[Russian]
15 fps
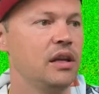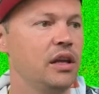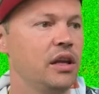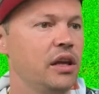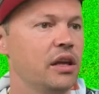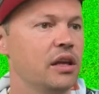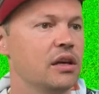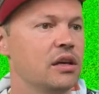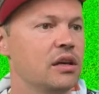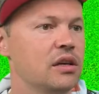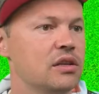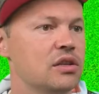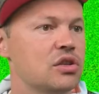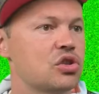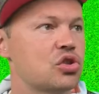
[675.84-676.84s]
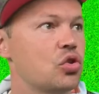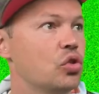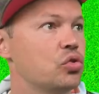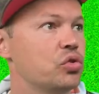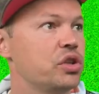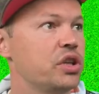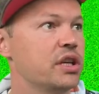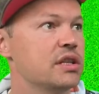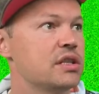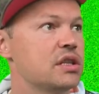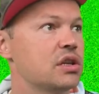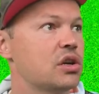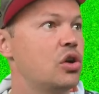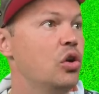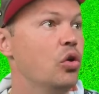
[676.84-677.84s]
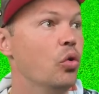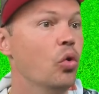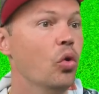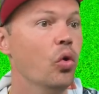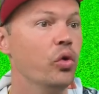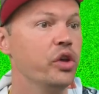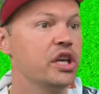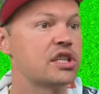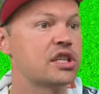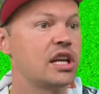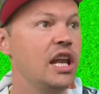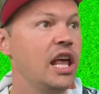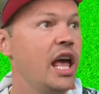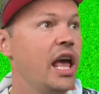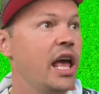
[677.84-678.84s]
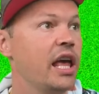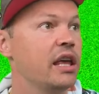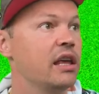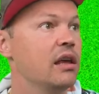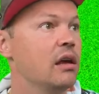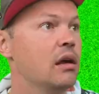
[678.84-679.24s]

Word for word: И что тут есть? Клю, есть клей,